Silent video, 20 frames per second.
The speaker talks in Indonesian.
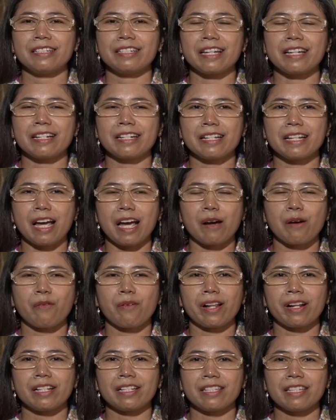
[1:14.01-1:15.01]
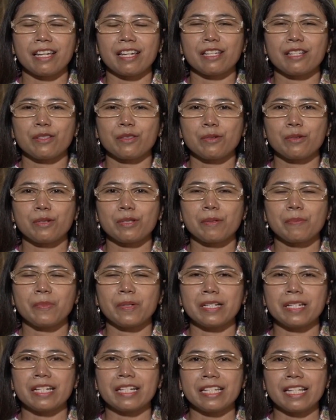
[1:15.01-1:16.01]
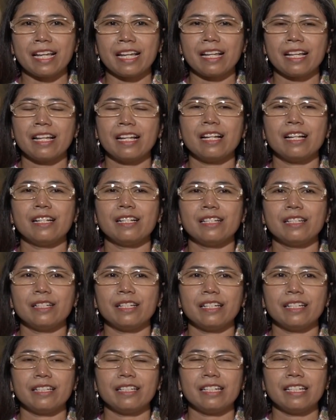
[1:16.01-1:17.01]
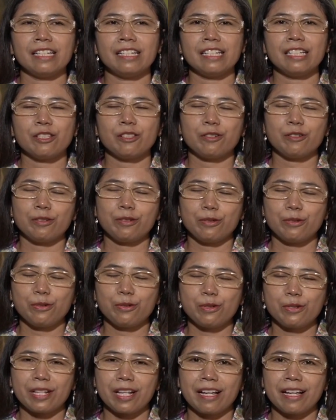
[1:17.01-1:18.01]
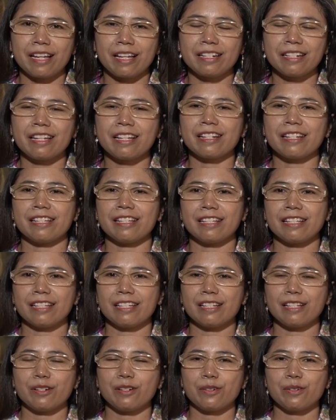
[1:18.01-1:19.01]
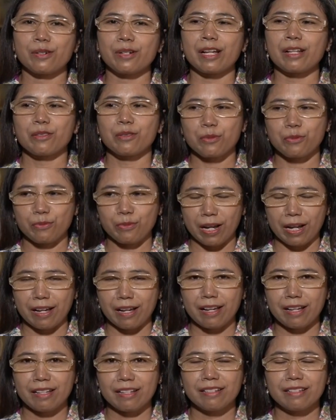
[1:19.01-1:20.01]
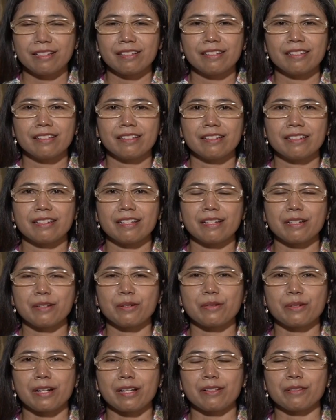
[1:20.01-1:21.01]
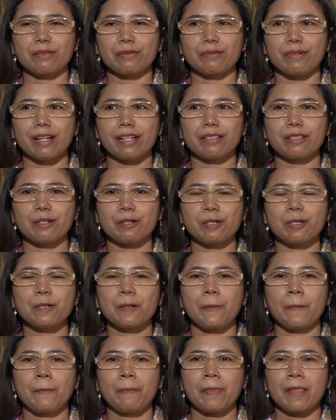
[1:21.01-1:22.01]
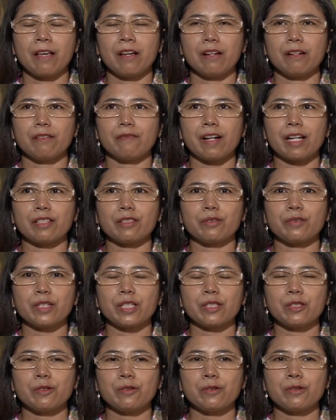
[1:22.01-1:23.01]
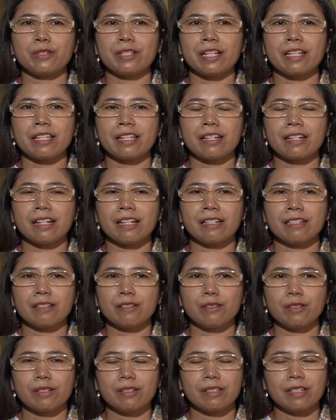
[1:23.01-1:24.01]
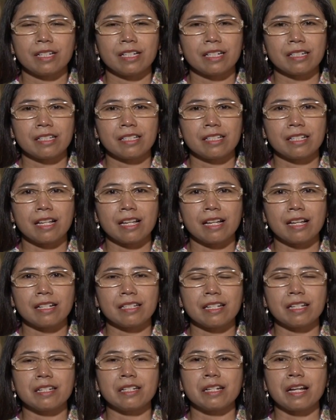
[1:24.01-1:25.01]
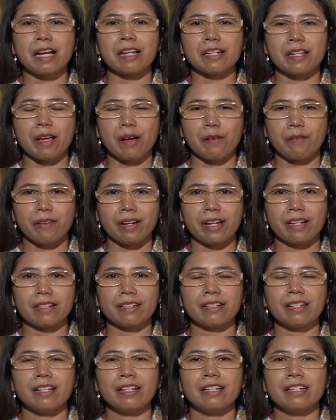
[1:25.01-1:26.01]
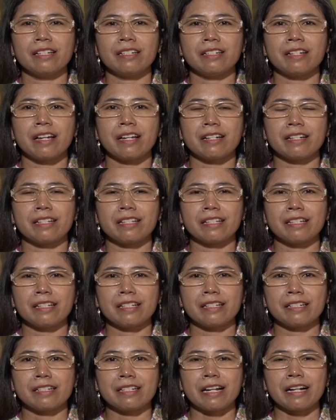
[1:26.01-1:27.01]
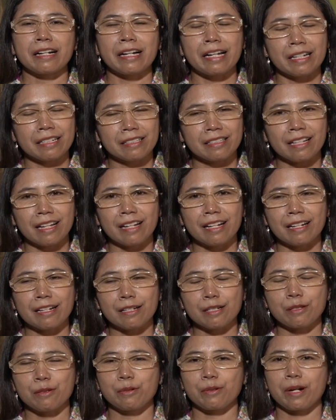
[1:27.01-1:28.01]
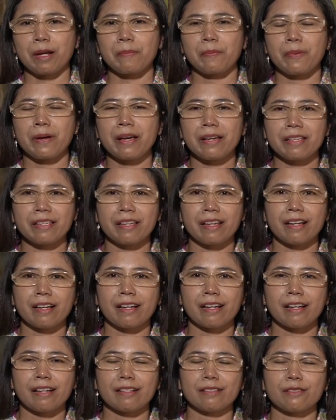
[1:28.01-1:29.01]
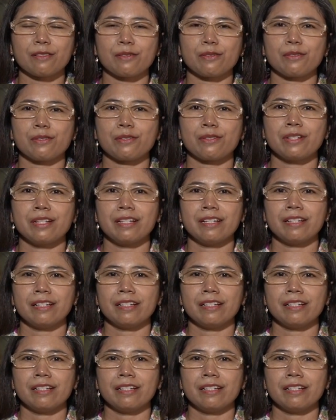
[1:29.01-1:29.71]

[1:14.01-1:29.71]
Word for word: Dari awalnya itu sebenarnya ini tuh usaha dari orang tua, dari orang tua terus waktu itu saya kan kerja jadi karyawan dari Jakarta ke Surabaya, terus